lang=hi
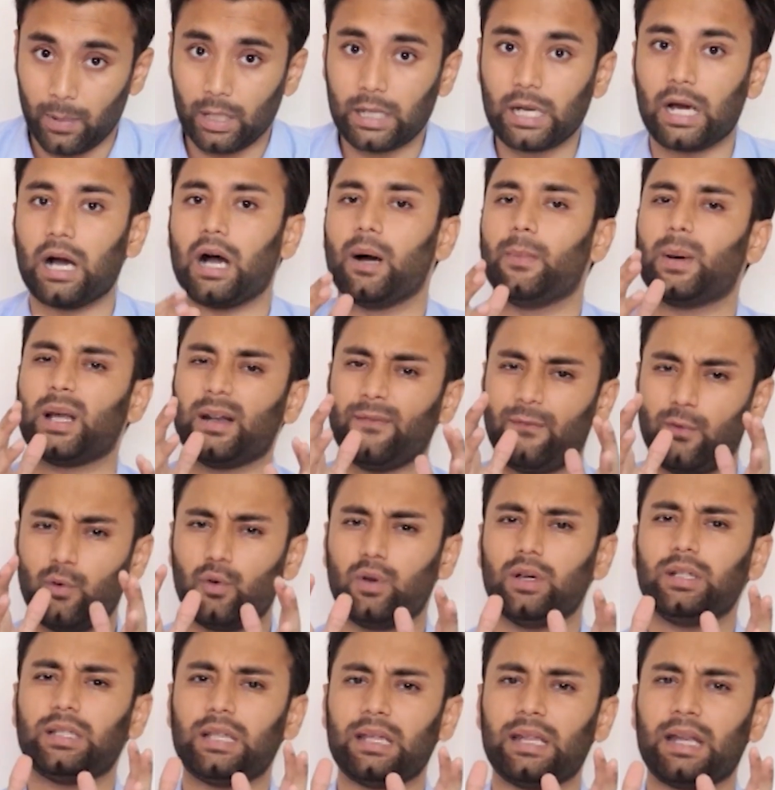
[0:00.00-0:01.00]
बट हाँ हमारा
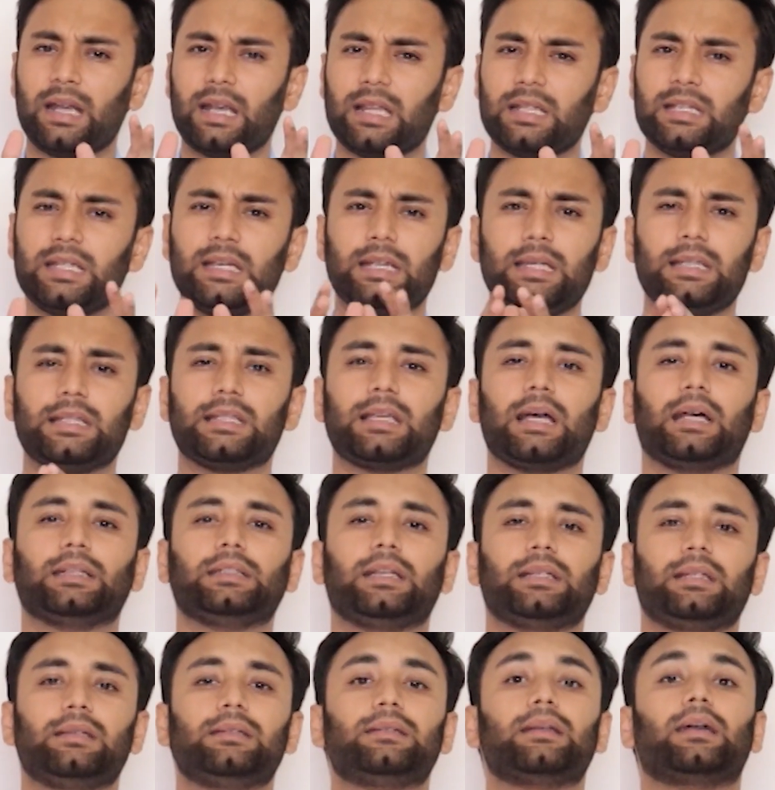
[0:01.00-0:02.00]
फोकस ये रहना चाहिए कि
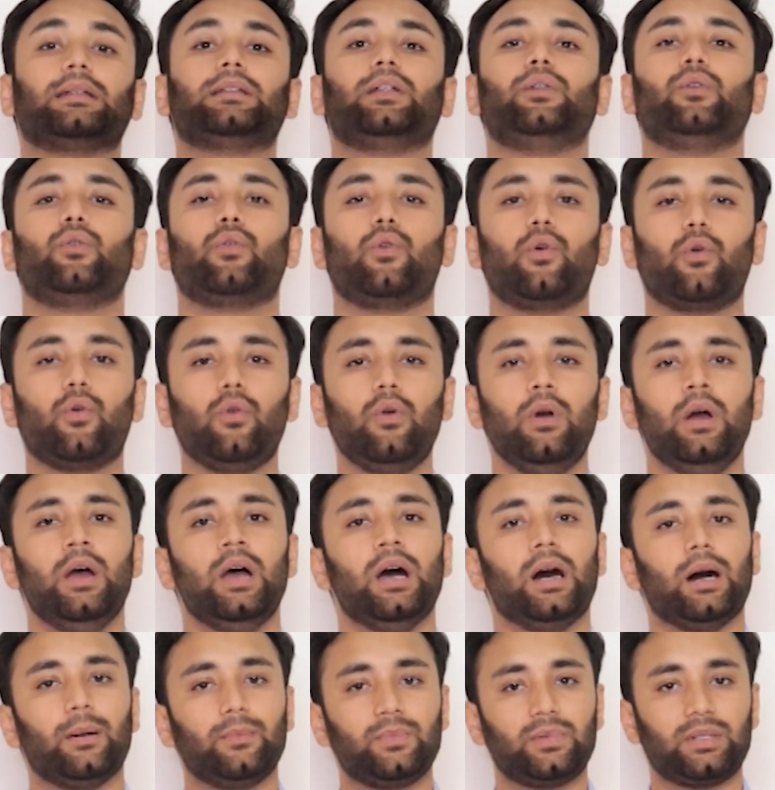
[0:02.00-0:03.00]
ज़्यादा से ज़्यादा लोगों को
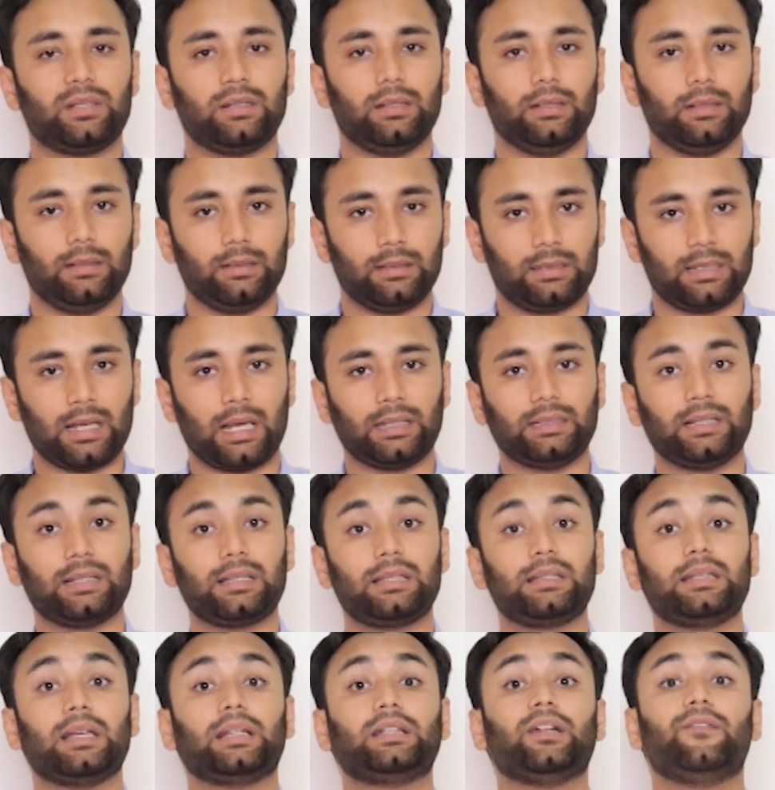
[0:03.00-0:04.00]
हम ज़्यादा
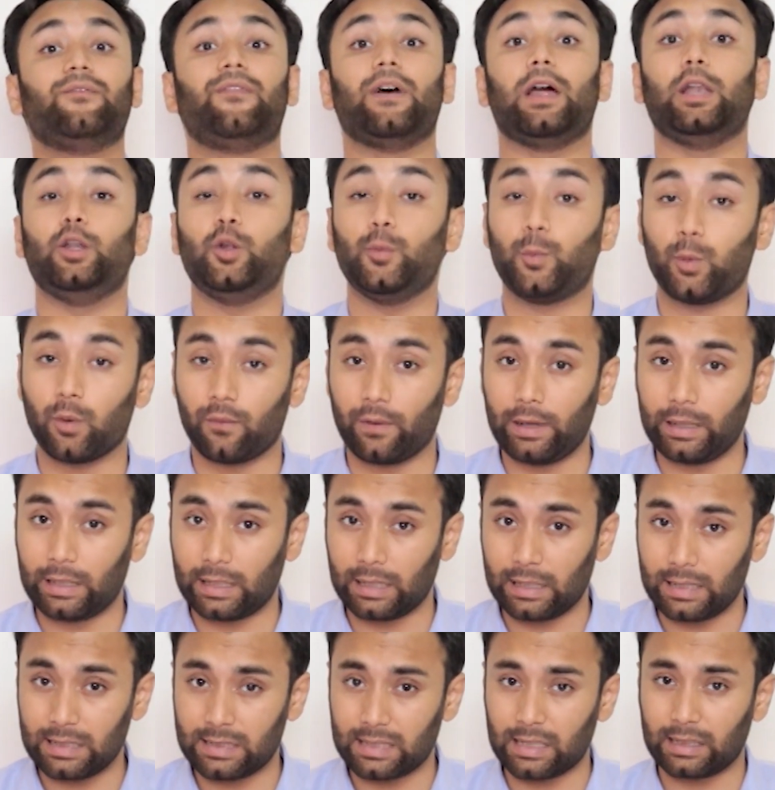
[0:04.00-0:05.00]
से ज़्यादा वैल्यू प्रोवाइड
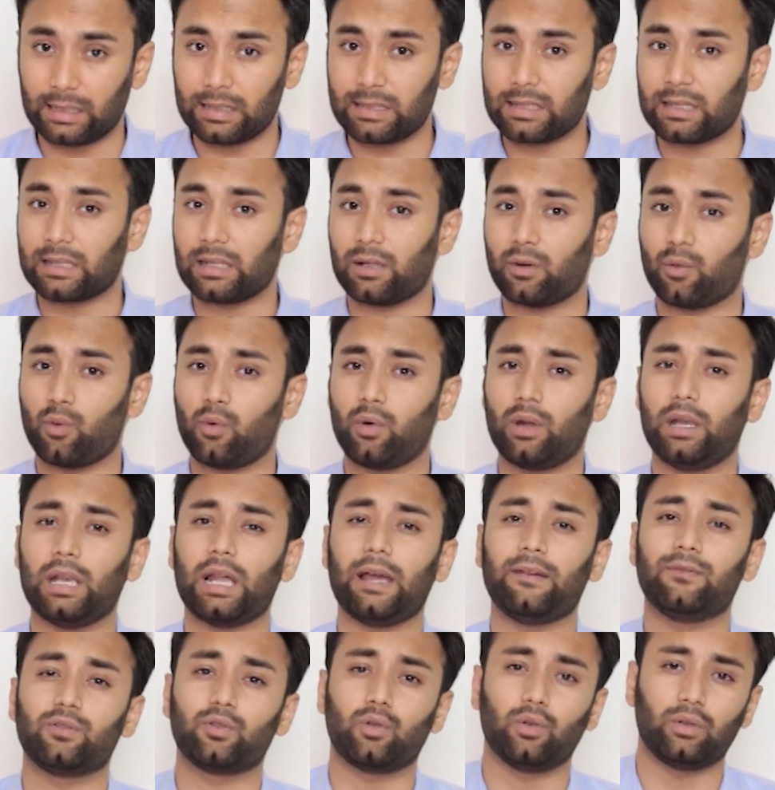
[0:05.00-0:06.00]
करें ज़्यादा से ज़्यादा लोगों की
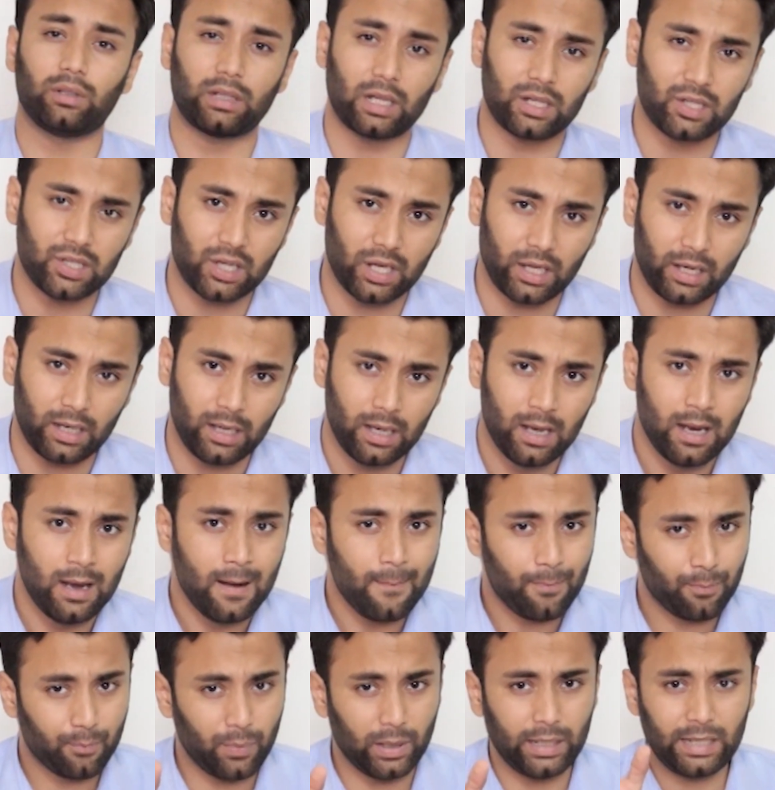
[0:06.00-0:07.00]
लाइफ को टच करें
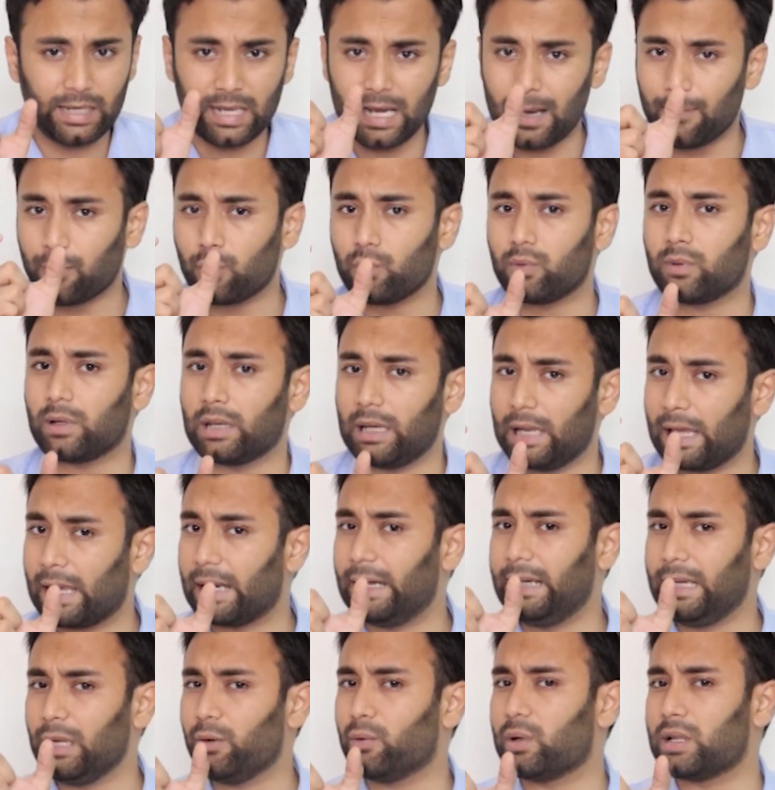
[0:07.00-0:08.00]
बट ये आपको
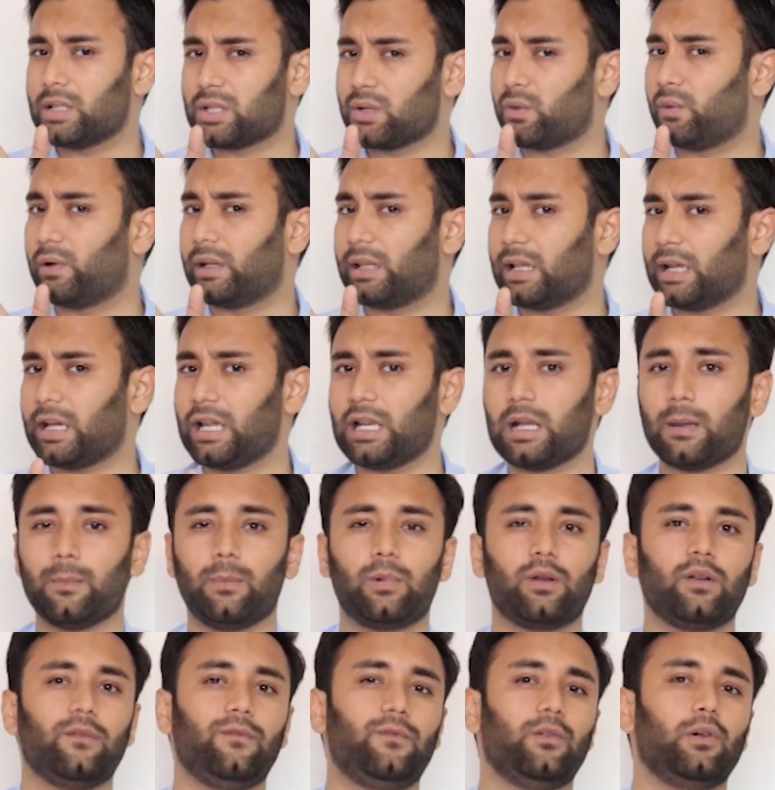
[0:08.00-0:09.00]
क्लैरिटी होना ज़रूरी था कि
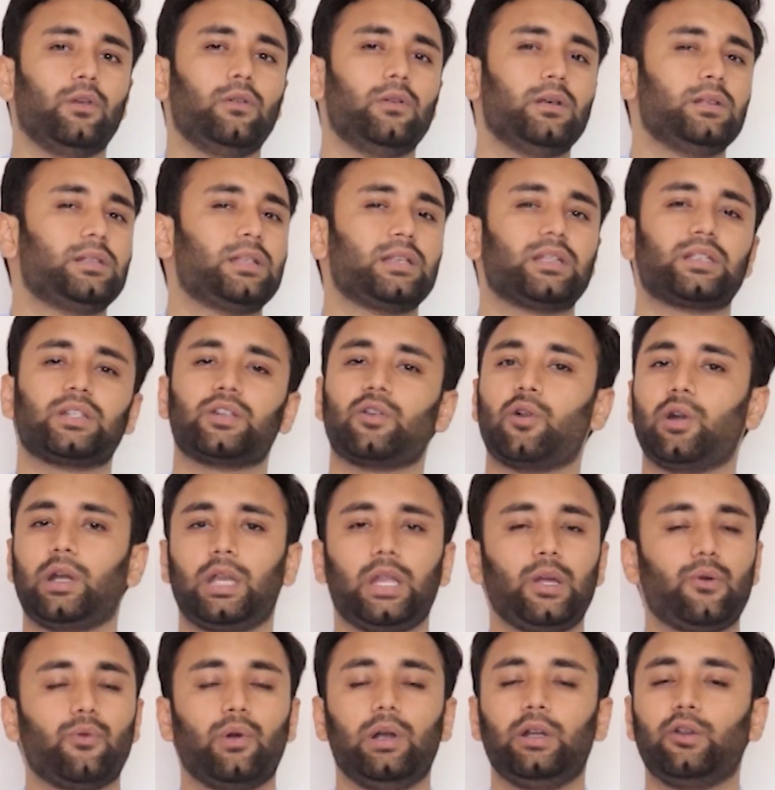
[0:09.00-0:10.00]
नंबर ऑफ फॉलोअर्स इज
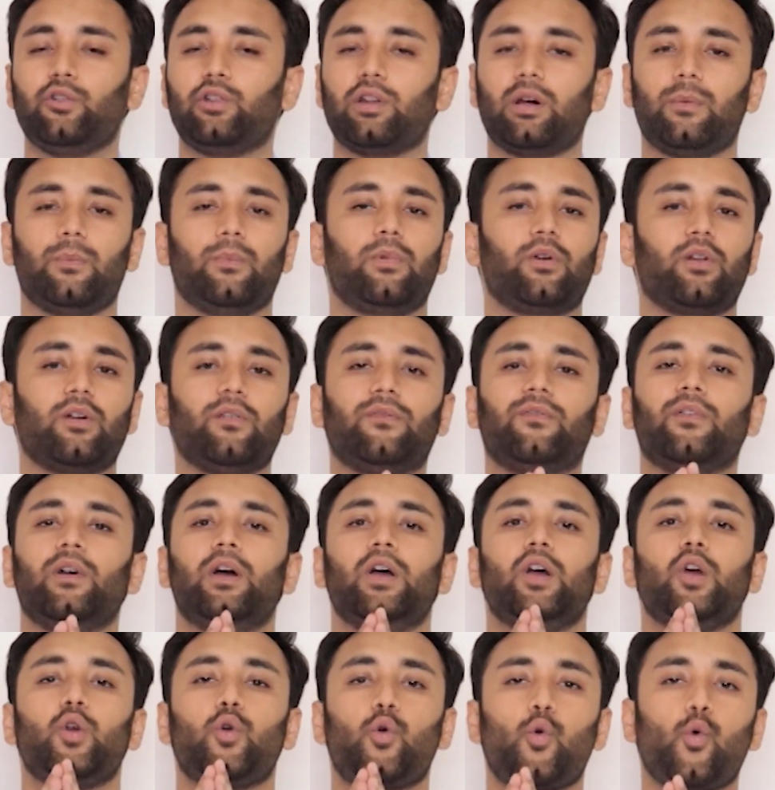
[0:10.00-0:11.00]
नॉट इक्वल टू नंबर ऑफ
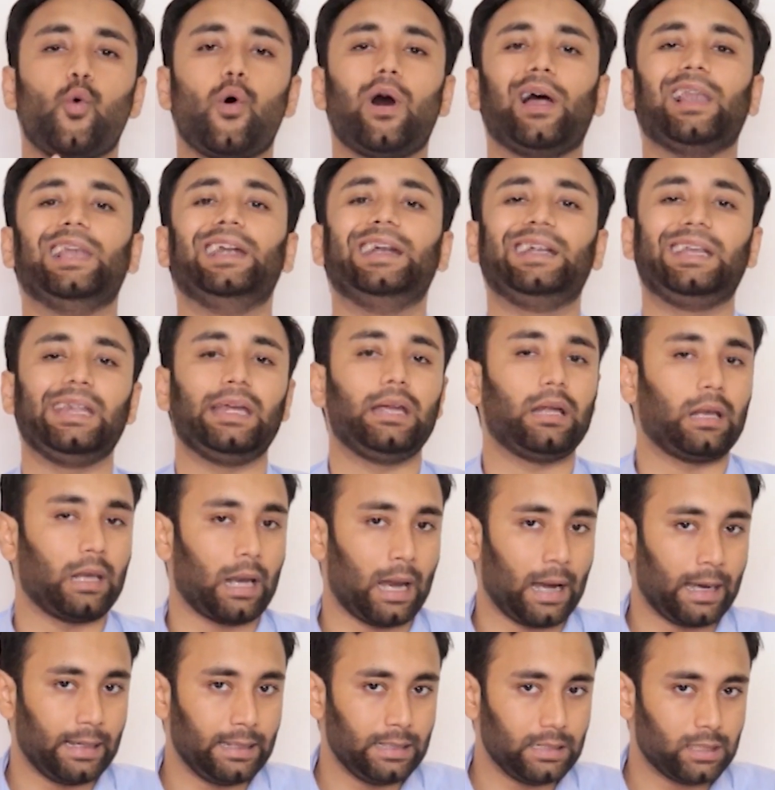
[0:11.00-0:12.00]
क्वालिटी
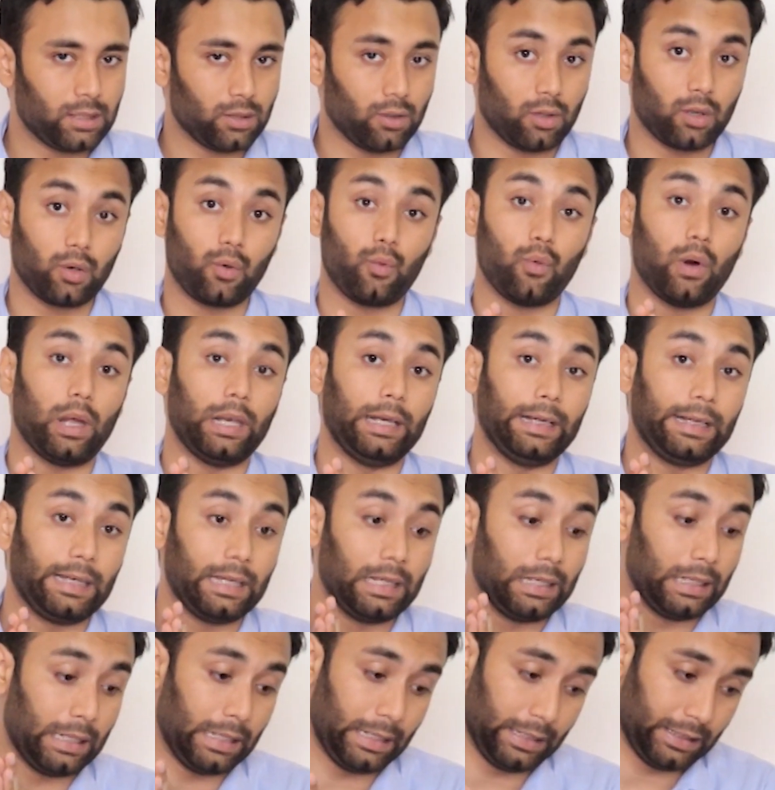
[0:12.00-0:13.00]
क्लाइंट्स और
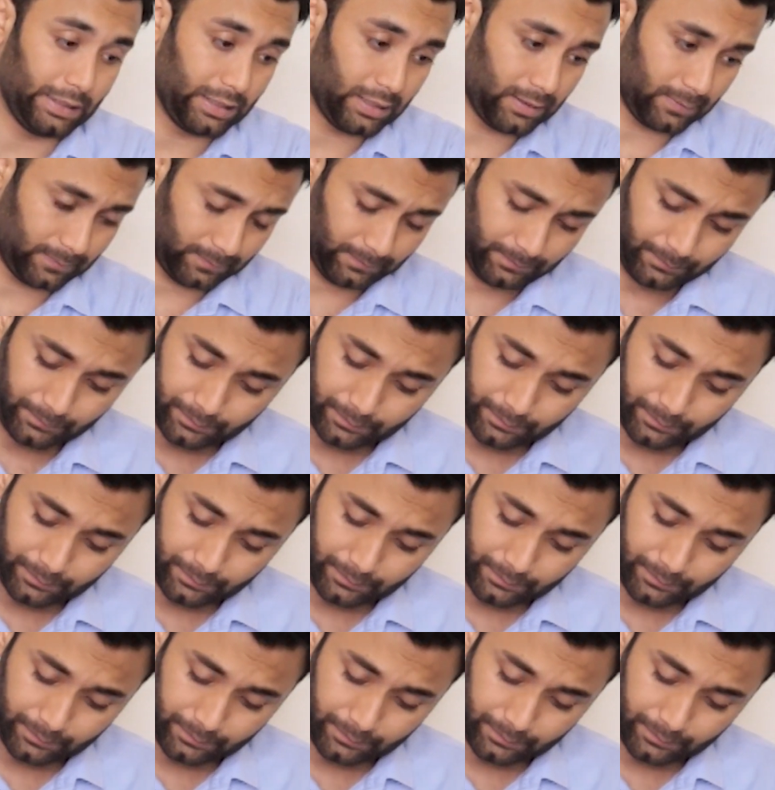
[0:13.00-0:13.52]
क्वालिटी लीड्स